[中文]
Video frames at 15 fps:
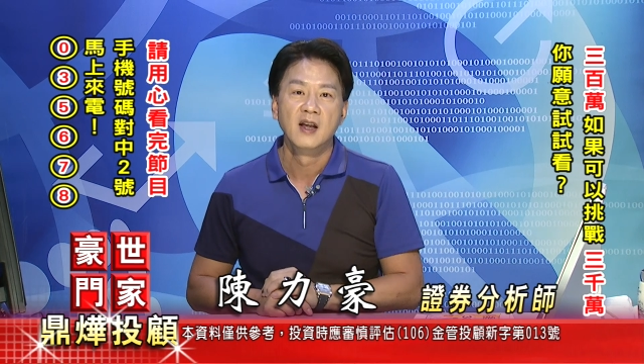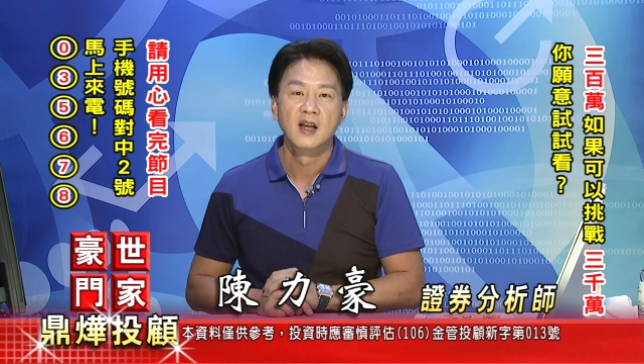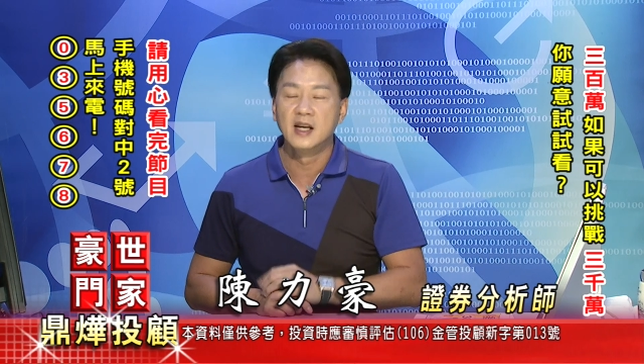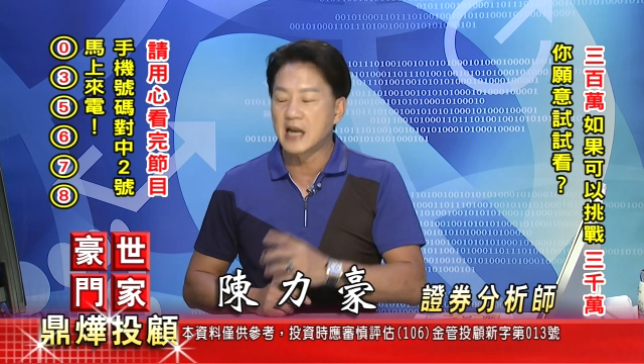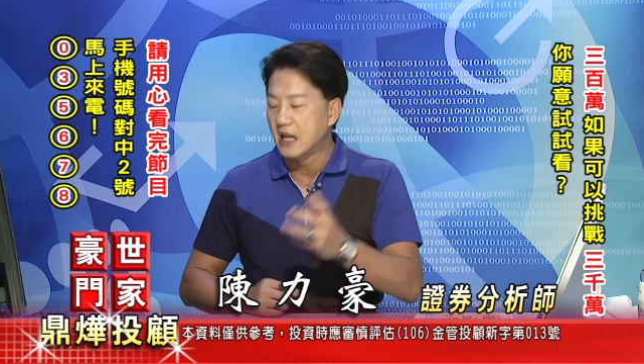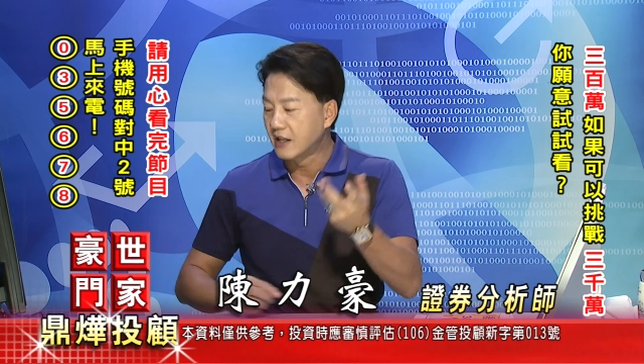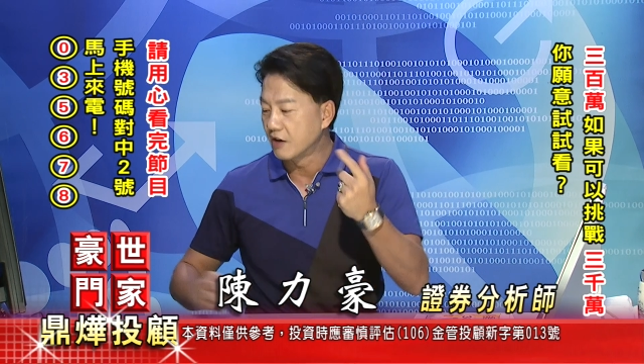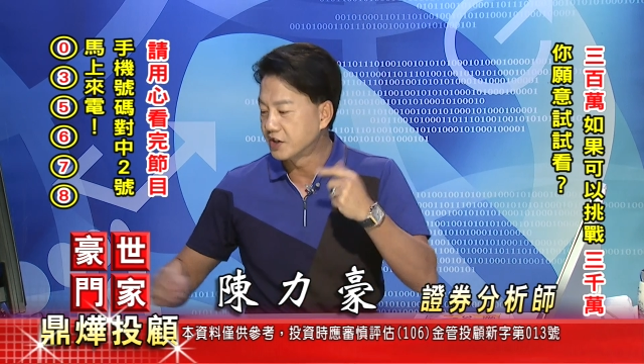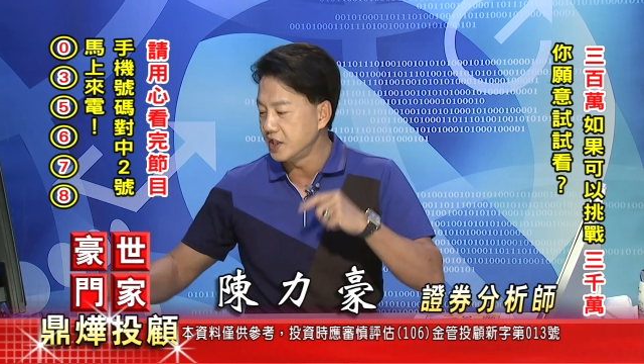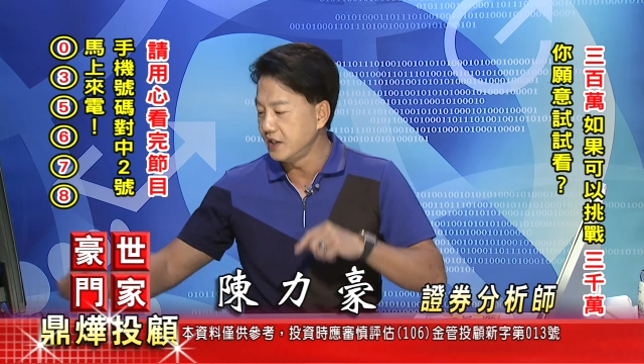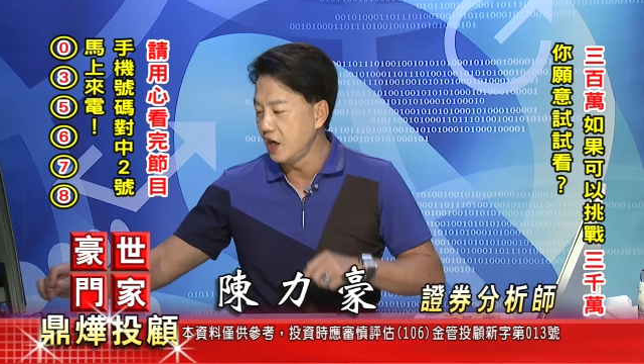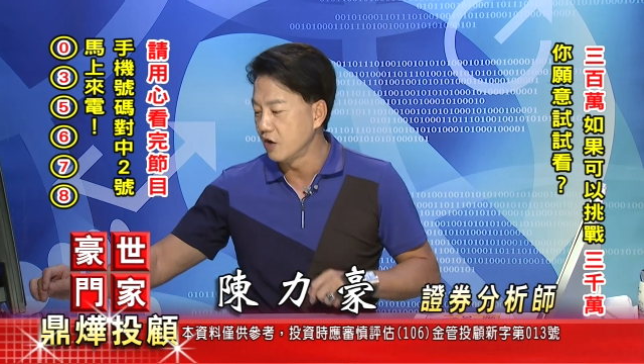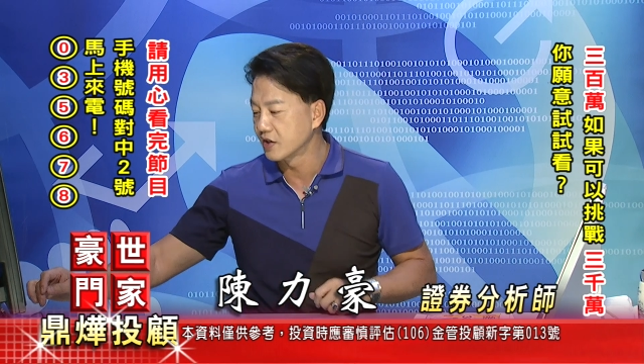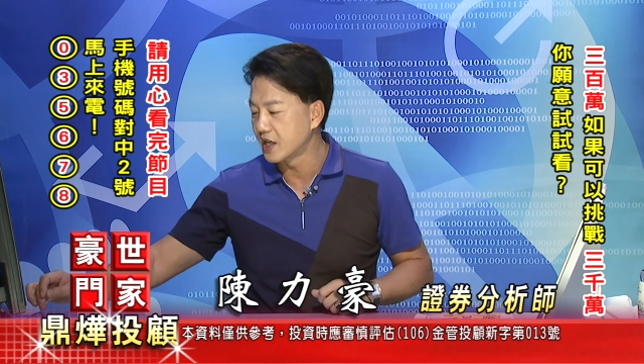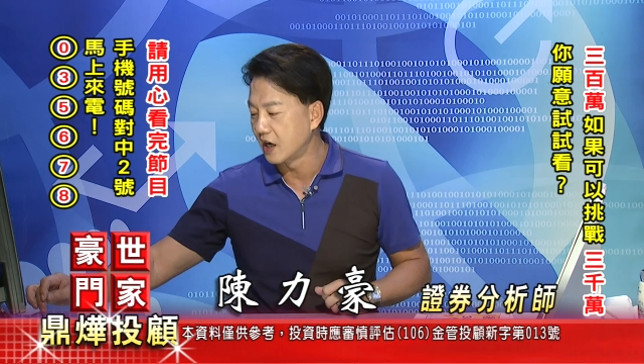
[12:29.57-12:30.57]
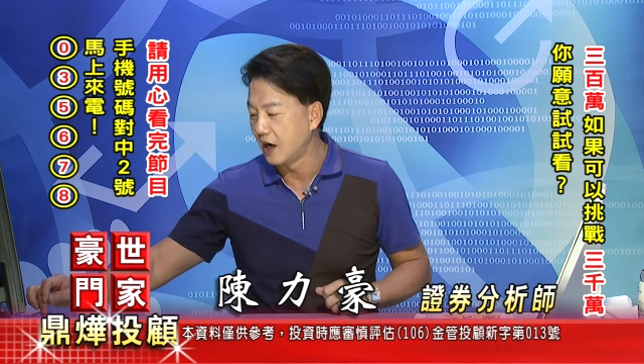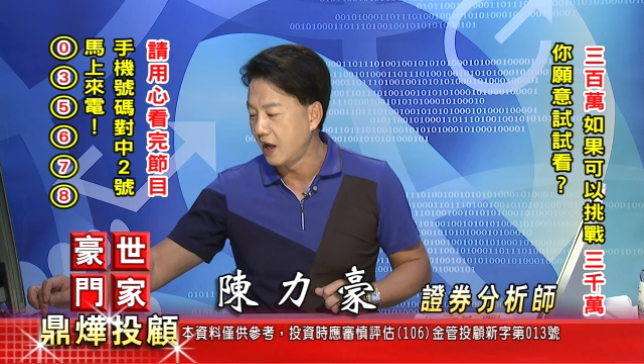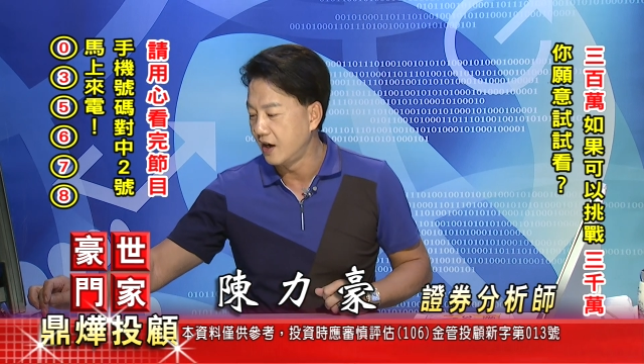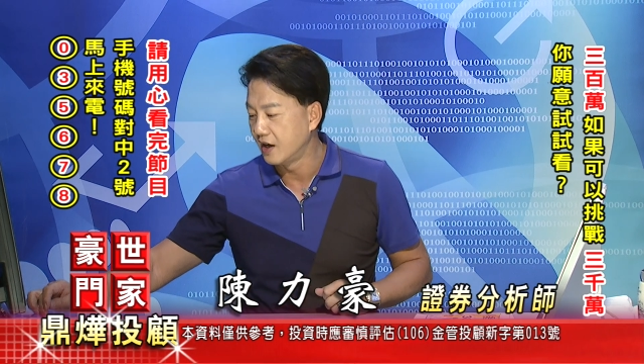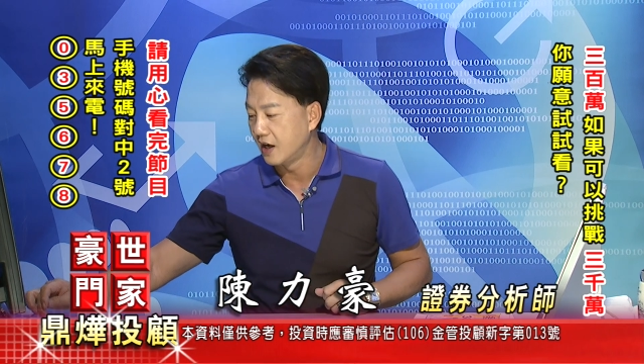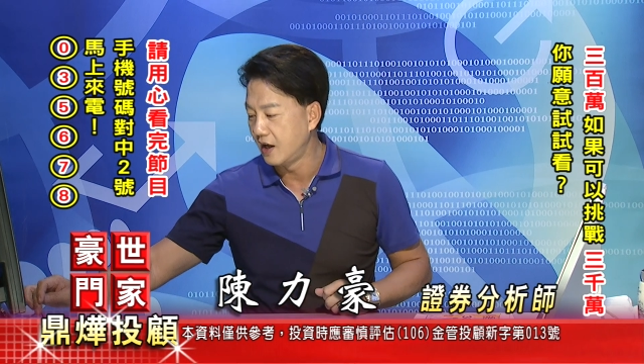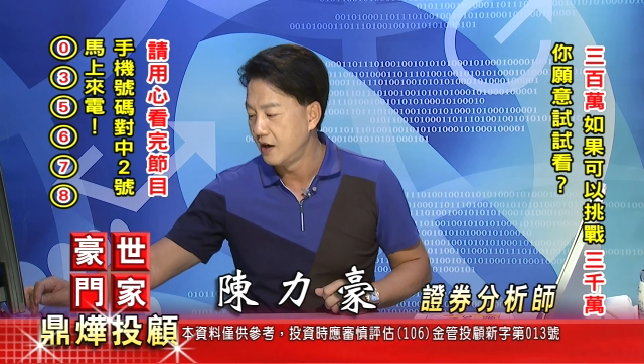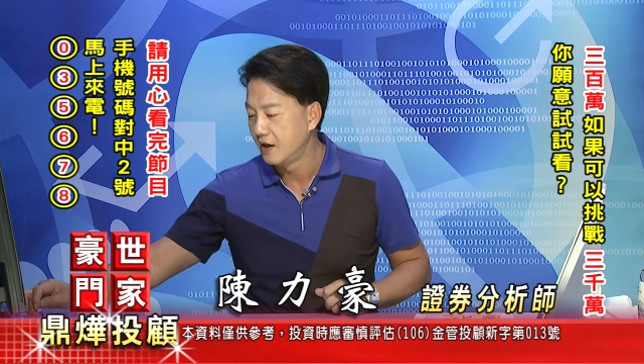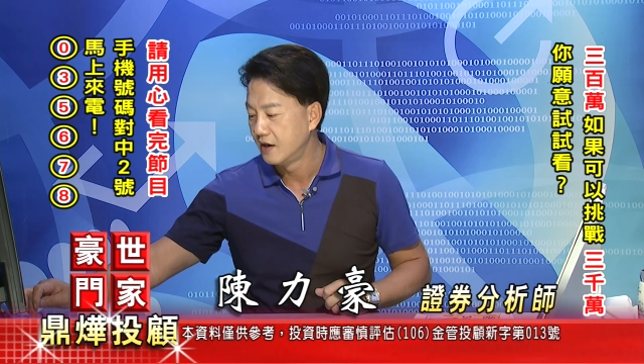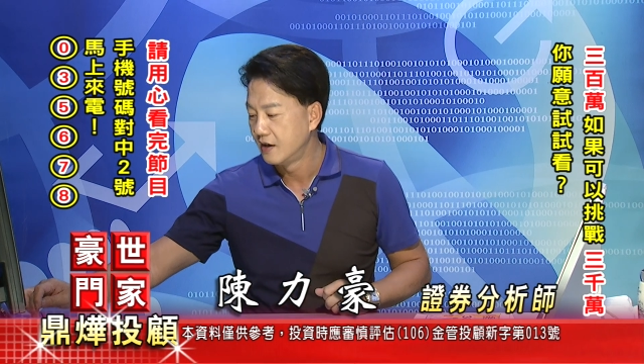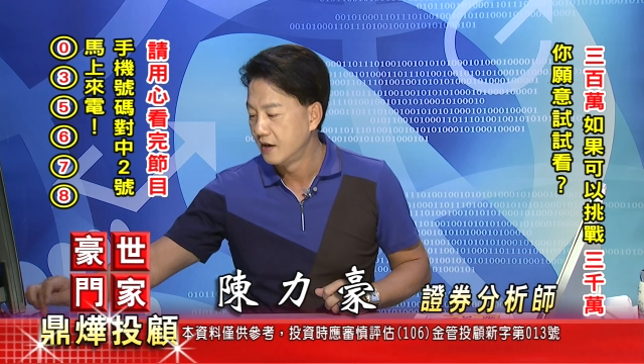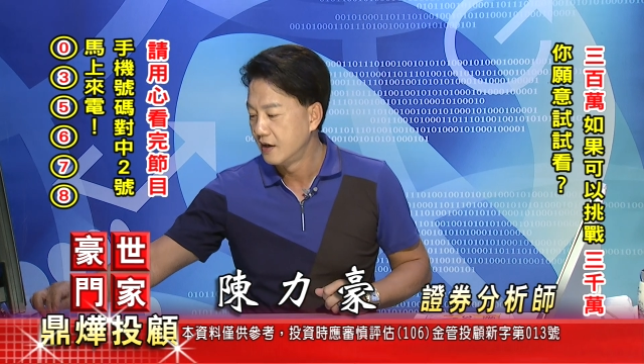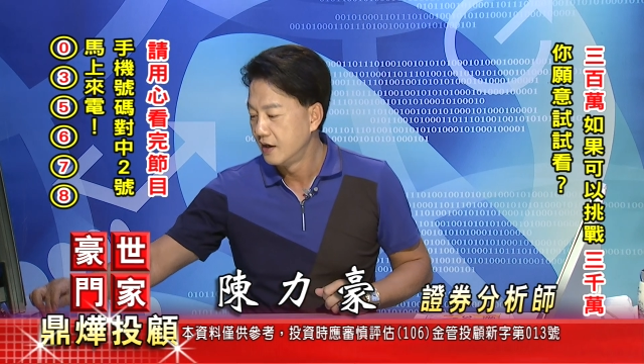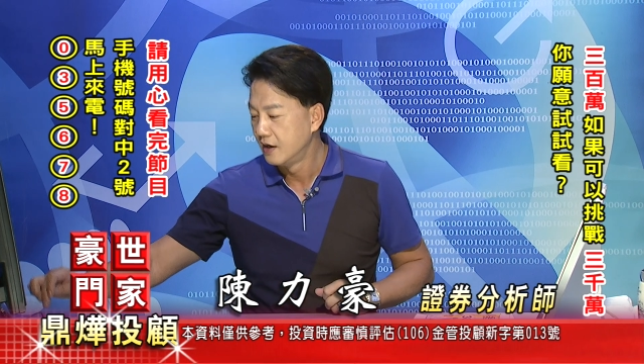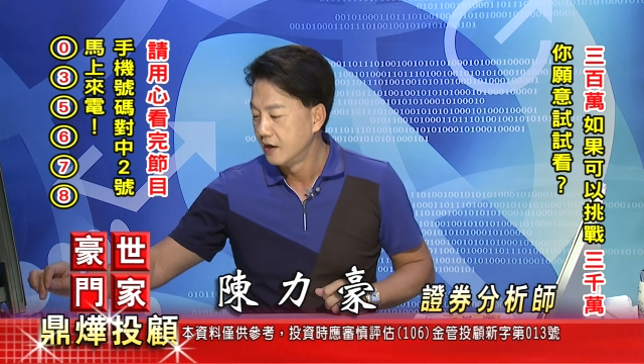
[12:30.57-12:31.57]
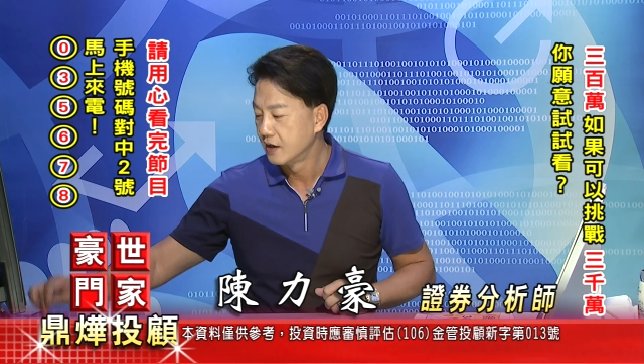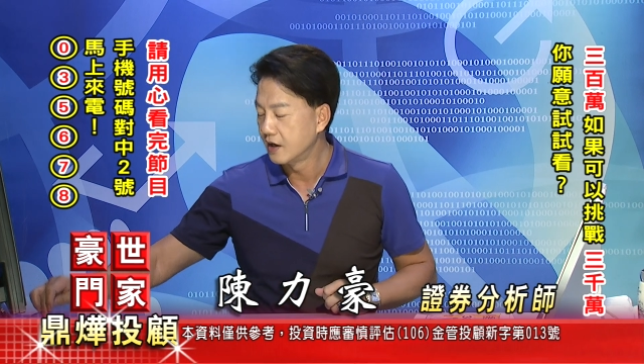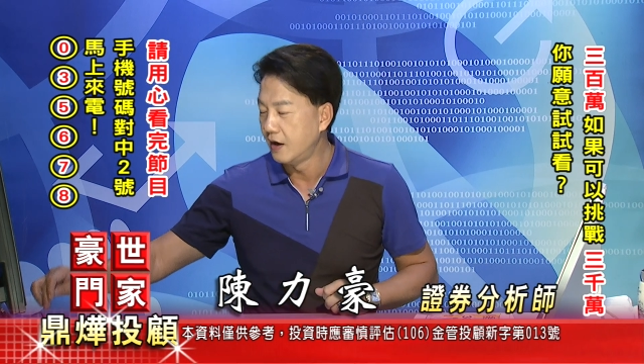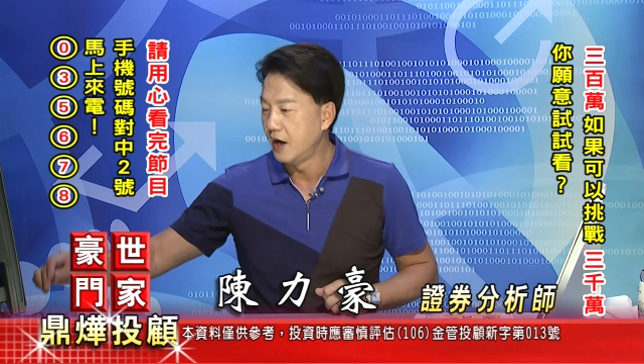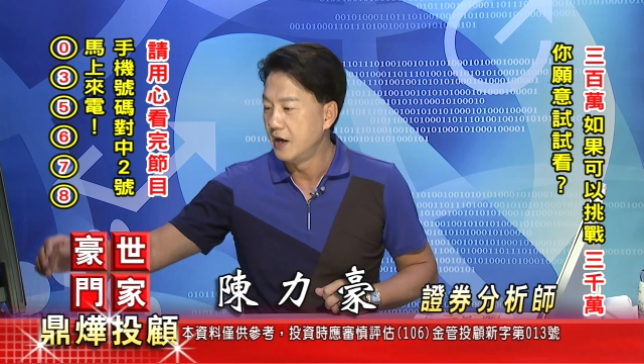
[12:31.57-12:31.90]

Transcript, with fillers: 你看到今天又上来了，你看，各